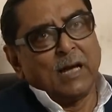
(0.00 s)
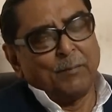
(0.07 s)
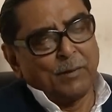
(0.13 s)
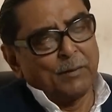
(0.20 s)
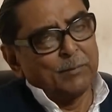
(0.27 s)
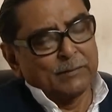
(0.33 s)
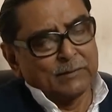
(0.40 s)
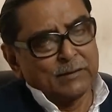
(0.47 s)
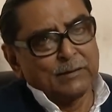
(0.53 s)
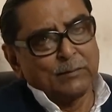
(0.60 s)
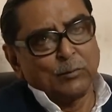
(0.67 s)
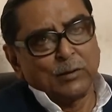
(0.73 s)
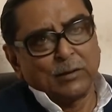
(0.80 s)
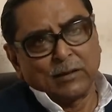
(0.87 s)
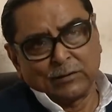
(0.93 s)
আমার ব্যক্তি
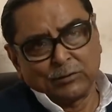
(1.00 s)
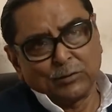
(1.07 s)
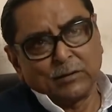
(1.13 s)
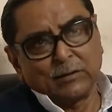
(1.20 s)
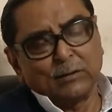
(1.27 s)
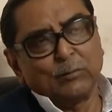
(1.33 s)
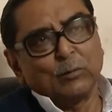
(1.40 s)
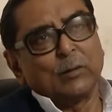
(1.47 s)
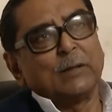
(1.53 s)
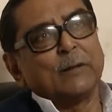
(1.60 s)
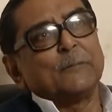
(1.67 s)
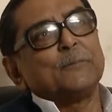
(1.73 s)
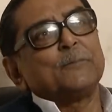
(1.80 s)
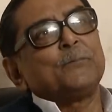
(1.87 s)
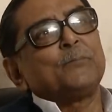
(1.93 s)
জীবনে রাজনৈতিক জীবনে
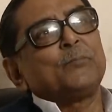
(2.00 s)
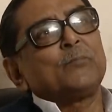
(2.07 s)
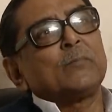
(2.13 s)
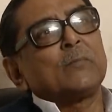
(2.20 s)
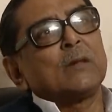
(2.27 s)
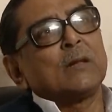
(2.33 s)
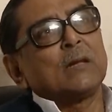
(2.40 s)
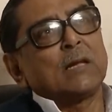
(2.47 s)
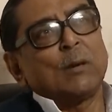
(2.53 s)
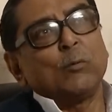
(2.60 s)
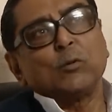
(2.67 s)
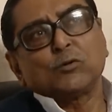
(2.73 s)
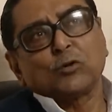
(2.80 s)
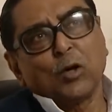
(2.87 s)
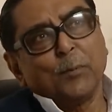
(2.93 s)

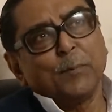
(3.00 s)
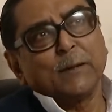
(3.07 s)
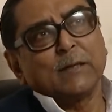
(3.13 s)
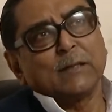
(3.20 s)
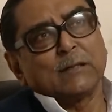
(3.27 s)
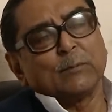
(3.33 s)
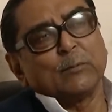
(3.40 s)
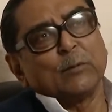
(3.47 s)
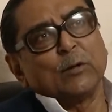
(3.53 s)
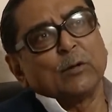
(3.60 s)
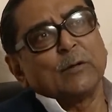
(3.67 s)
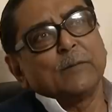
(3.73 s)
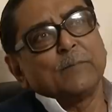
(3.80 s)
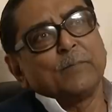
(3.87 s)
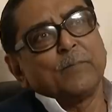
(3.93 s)
কেবল সহপাঠী হিসেবে
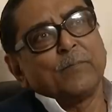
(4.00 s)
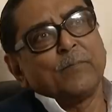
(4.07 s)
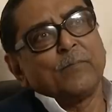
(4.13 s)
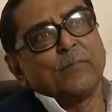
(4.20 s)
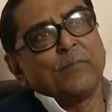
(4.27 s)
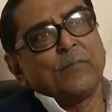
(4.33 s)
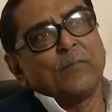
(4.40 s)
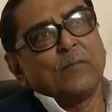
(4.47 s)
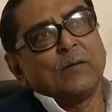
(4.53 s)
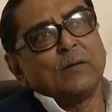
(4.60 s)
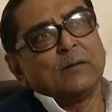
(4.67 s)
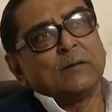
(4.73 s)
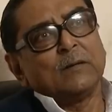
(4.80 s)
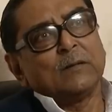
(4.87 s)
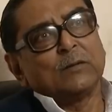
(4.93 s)
নয়
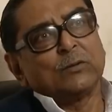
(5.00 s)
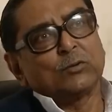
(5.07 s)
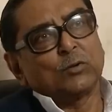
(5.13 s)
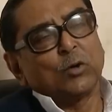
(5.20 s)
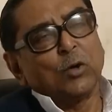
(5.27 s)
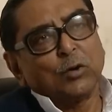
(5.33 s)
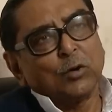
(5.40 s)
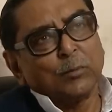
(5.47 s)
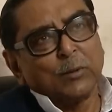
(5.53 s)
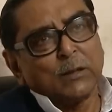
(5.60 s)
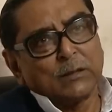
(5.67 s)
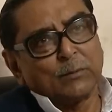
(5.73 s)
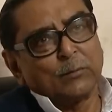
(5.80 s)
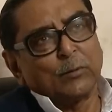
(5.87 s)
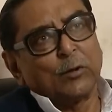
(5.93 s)
সহকর্মী
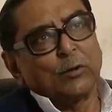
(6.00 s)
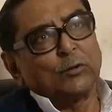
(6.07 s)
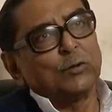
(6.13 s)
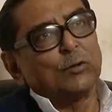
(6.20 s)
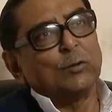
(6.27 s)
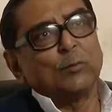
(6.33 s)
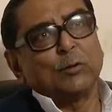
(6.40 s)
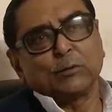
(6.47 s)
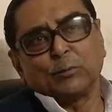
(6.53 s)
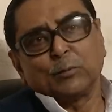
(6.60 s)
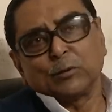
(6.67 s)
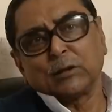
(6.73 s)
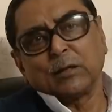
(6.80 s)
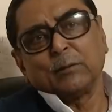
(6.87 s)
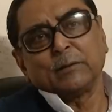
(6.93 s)
হিসেবে নয় যদিও গত
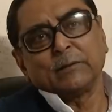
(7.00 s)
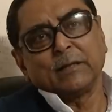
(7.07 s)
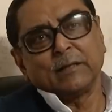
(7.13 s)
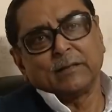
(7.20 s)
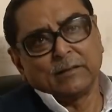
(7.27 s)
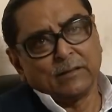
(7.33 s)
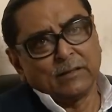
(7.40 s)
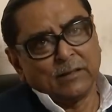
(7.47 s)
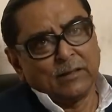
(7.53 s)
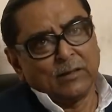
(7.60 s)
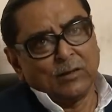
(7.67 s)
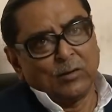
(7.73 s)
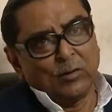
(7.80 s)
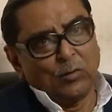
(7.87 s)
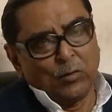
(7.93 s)
বছর আমাদের
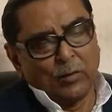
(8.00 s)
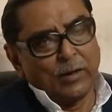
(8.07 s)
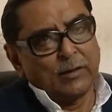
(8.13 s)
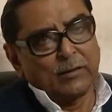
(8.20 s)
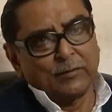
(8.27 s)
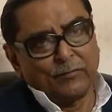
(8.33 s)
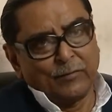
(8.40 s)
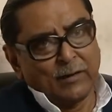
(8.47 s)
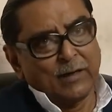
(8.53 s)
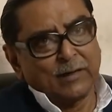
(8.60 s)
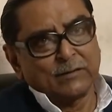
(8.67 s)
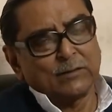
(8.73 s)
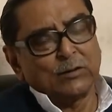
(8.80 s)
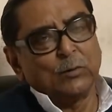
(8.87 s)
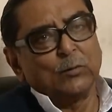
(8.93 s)
অনেক
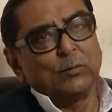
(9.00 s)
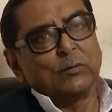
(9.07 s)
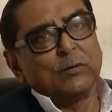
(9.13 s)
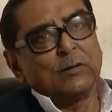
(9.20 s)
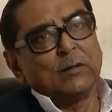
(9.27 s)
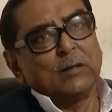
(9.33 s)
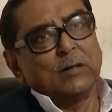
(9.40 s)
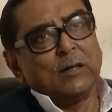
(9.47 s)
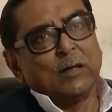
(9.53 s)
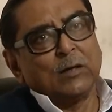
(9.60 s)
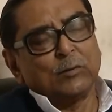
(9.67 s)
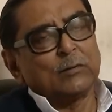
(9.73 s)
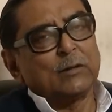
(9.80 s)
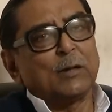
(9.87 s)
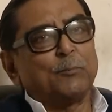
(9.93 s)
ফারাক ছিল
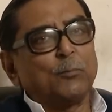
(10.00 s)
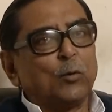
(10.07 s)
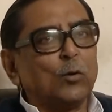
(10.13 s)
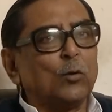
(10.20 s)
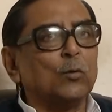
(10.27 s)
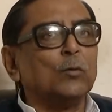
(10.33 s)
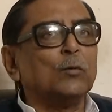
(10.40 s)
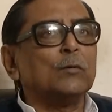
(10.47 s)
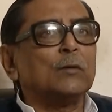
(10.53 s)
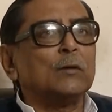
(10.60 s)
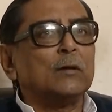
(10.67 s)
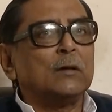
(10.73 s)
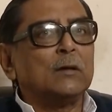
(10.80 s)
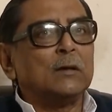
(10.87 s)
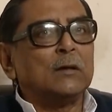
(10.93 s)
কিন্তু তারপরও
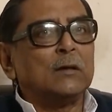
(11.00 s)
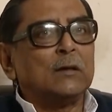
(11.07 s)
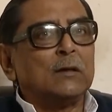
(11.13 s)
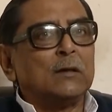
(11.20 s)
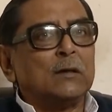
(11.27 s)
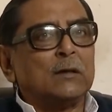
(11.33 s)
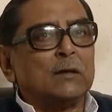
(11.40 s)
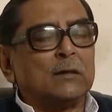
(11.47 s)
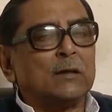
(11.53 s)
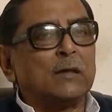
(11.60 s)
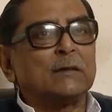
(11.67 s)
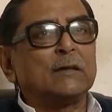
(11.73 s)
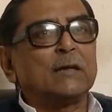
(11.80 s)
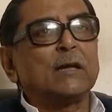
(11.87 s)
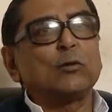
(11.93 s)

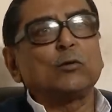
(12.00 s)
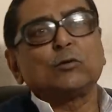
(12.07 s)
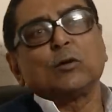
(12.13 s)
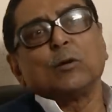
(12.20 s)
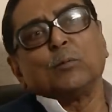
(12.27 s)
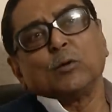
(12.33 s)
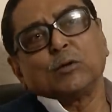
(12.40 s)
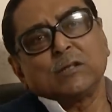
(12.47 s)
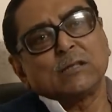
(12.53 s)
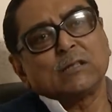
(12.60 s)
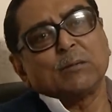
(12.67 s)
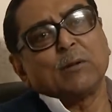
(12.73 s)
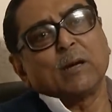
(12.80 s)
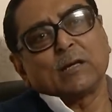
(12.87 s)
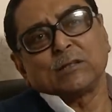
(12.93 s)
রাজ্যের কতগুলো
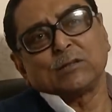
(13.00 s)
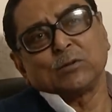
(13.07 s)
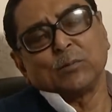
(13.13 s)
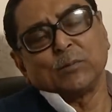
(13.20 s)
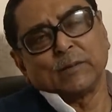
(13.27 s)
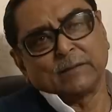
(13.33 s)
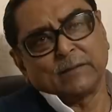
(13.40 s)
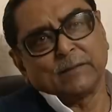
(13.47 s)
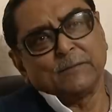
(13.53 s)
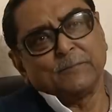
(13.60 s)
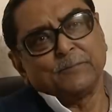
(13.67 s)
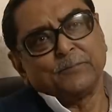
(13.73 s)
বৈশিষ্ট্য আকৃষ্ট হয়েছি